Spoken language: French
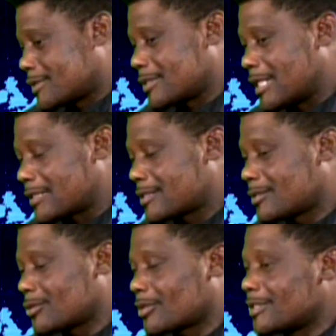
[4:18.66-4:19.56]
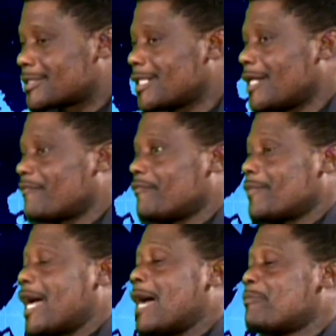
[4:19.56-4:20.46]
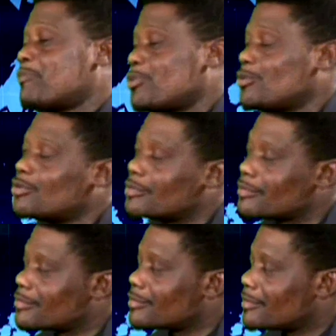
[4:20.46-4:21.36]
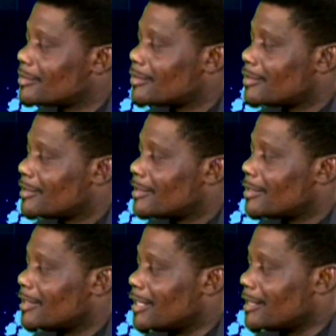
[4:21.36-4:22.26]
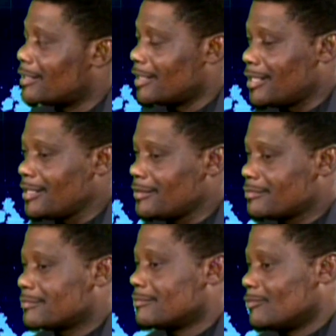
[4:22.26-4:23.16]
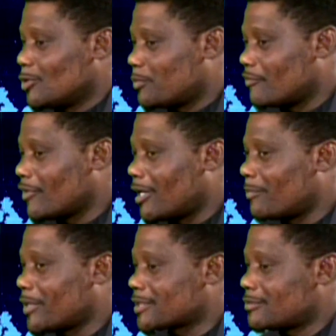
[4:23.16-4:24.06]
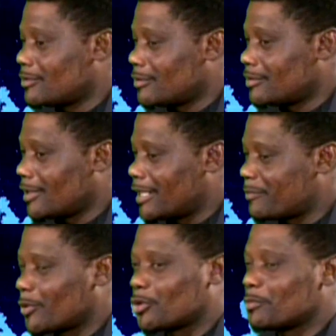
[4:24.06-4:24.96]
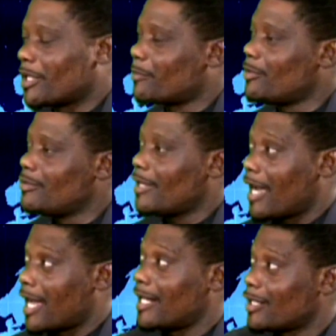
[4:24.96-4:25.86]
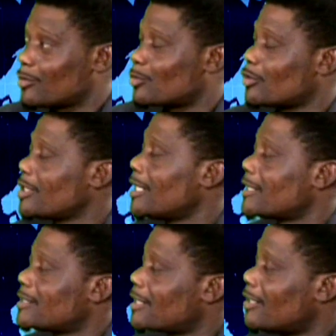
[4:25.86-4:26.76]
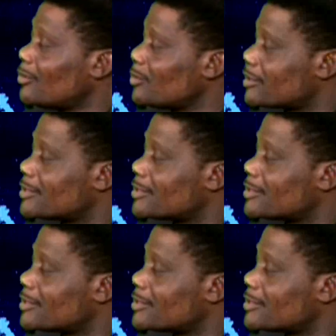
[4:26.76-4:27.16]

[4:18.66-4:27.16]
l'article 35 a, pu aider le pouvoir en place dans l'époque de Bagbo à aller recourir à l'article 48.